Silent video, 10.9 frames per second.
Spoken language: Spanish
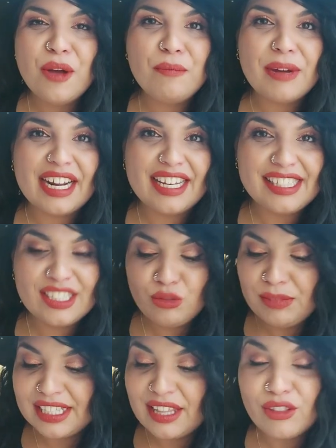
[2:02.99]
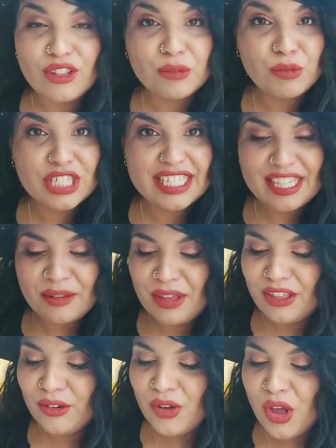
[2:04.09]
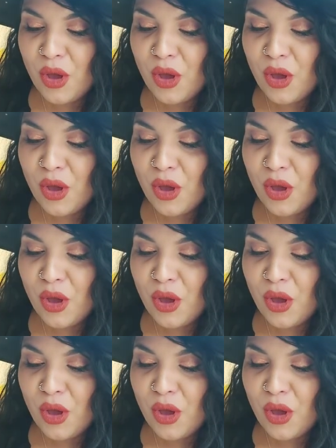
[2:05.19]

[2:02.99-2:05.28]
para que le eches un vistazo después de este vídeo,